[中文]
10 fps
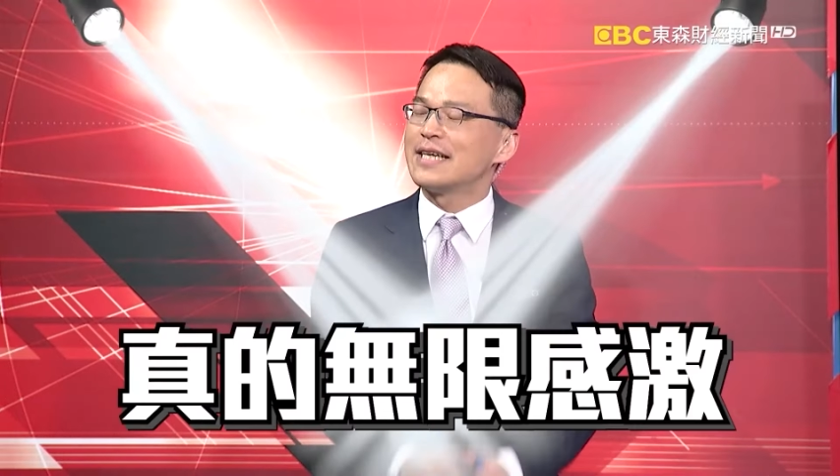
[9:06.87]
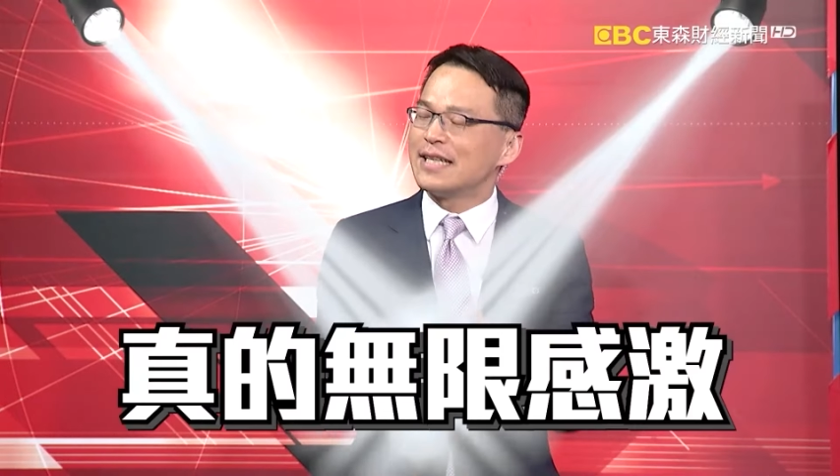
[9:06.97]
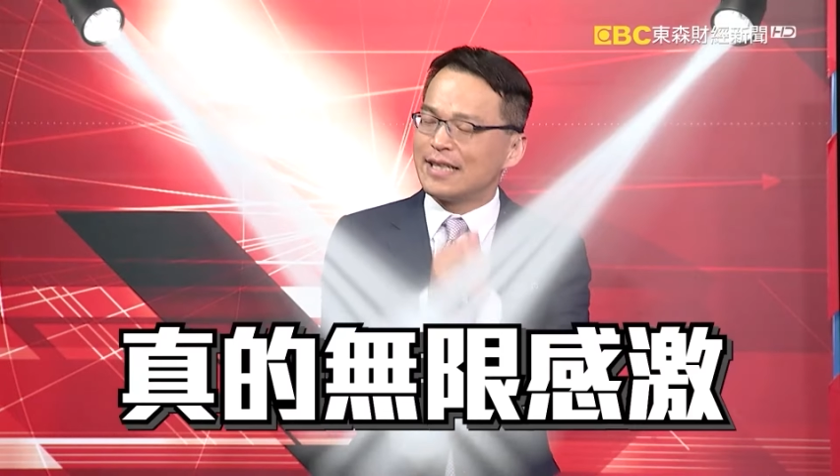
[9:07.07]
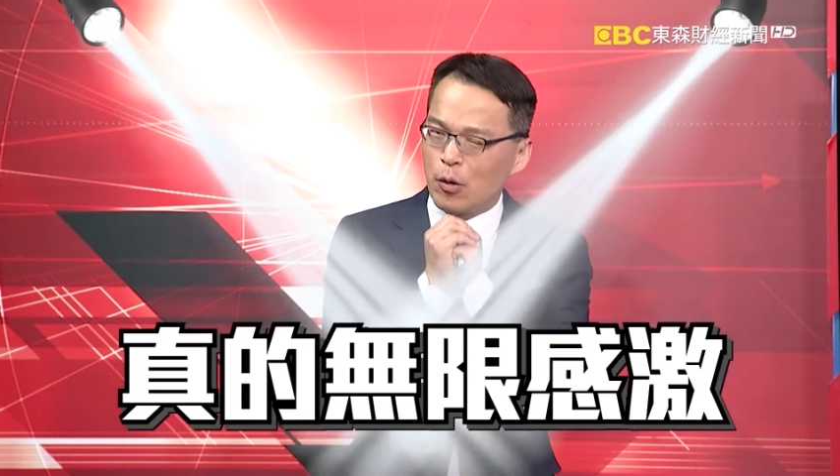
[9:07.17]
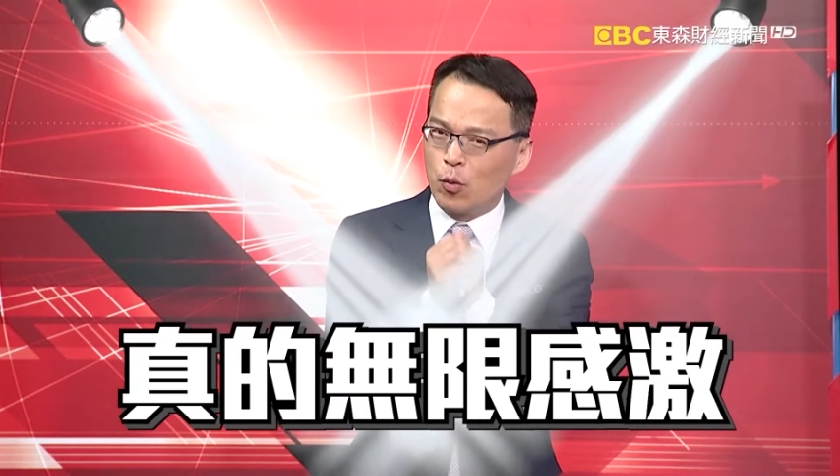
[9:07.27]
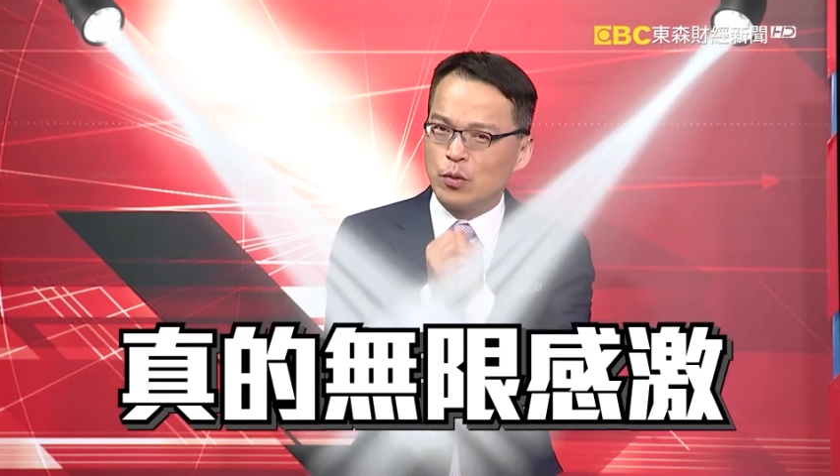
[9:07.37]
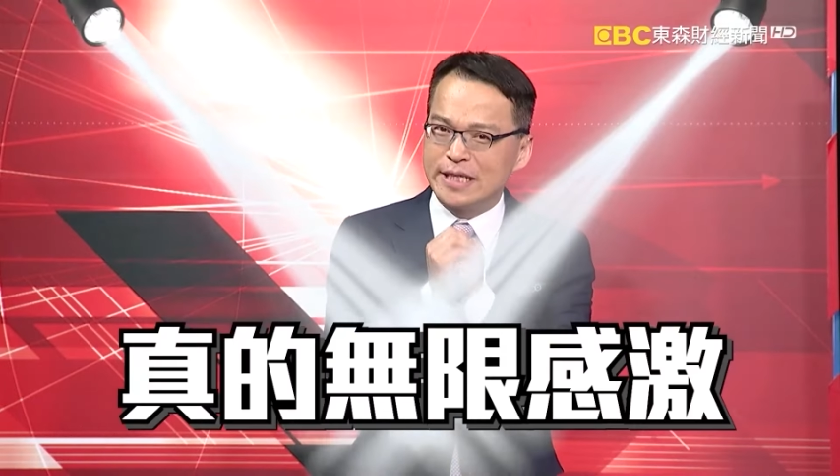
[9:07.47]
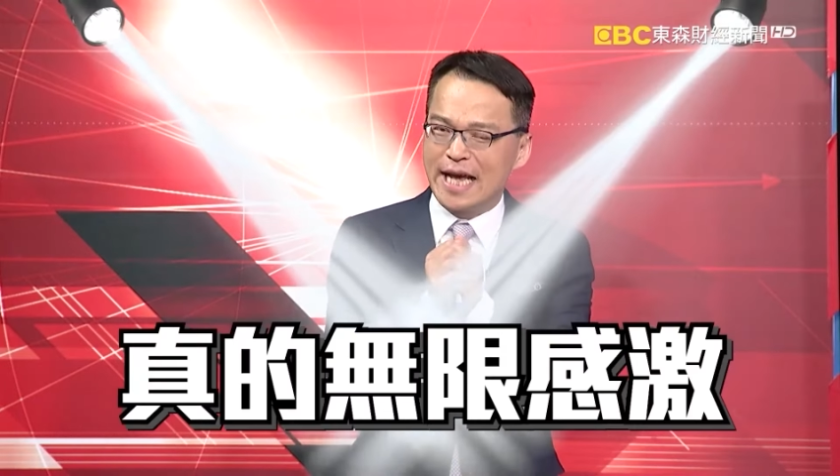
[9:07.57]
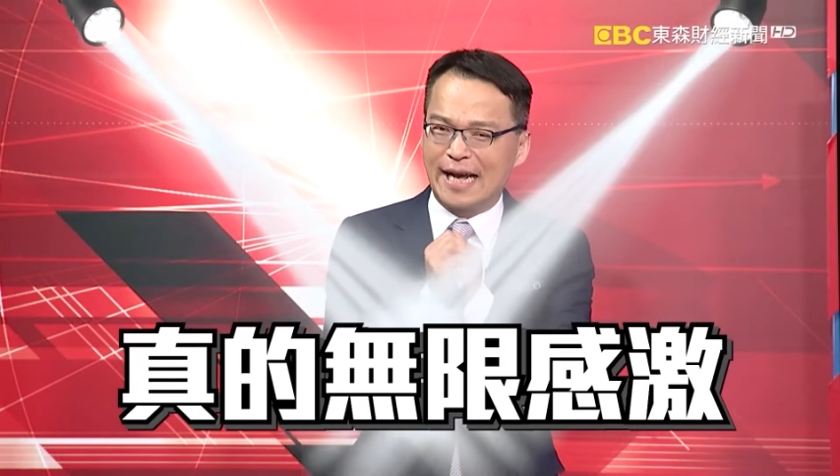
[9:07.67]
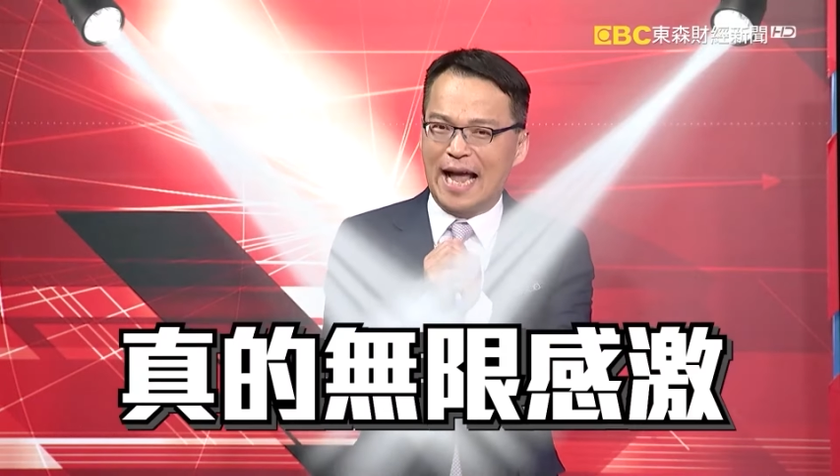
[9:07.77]
真的无
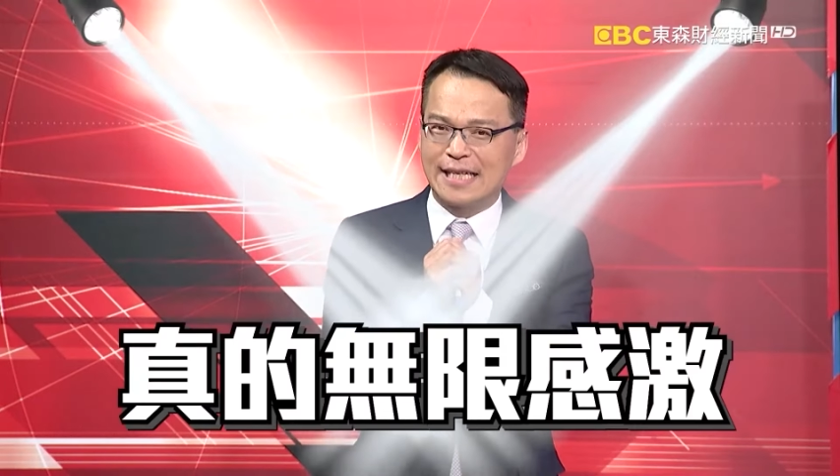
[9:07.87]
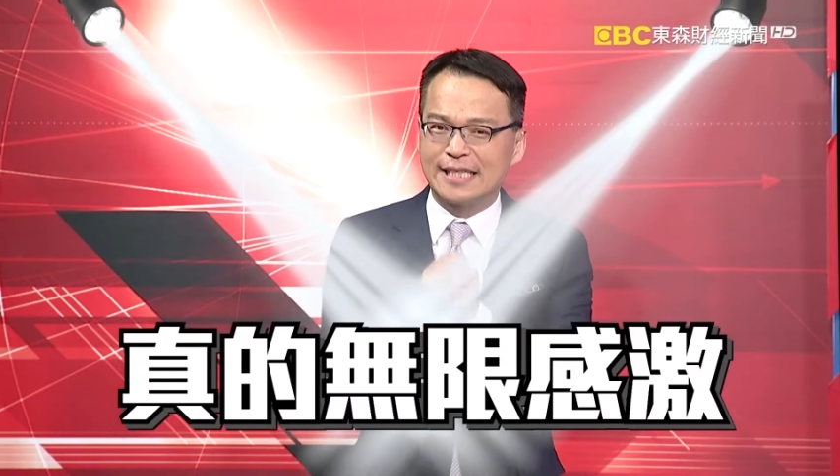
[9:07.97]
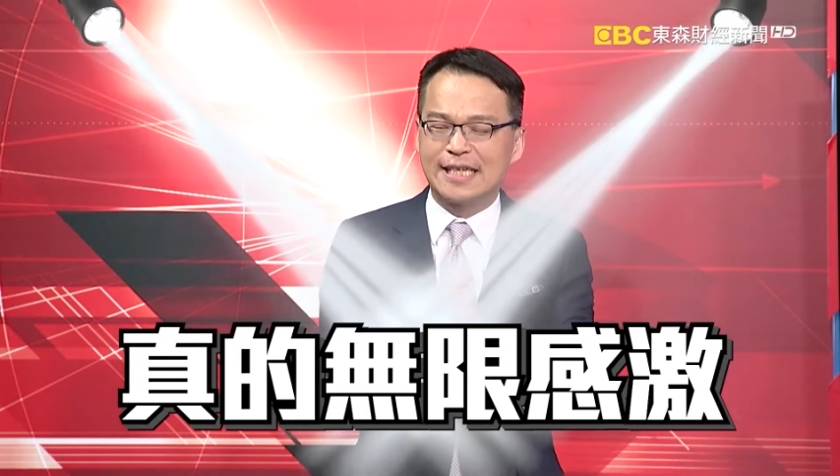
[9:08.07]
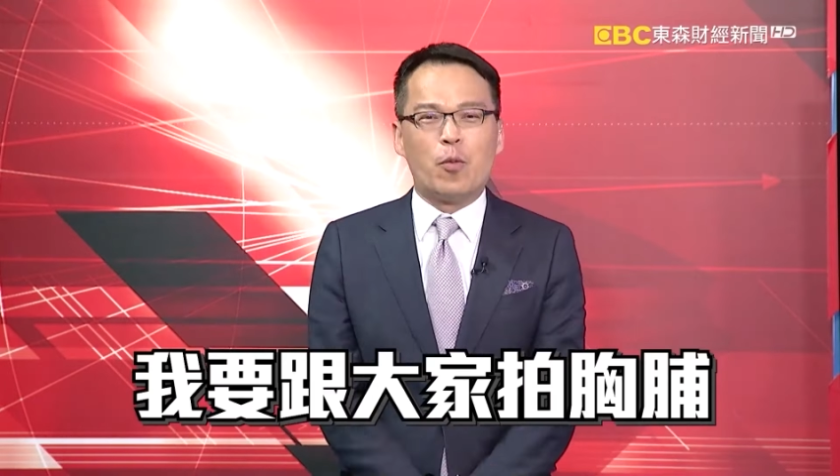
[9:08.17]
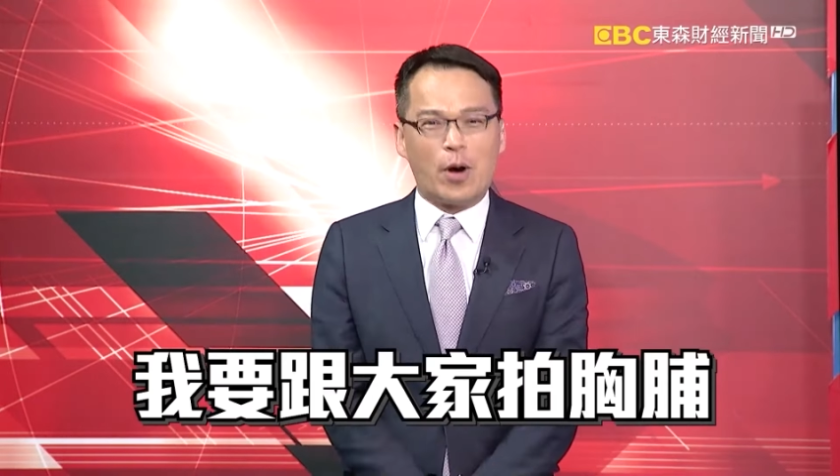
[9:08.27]
限感激。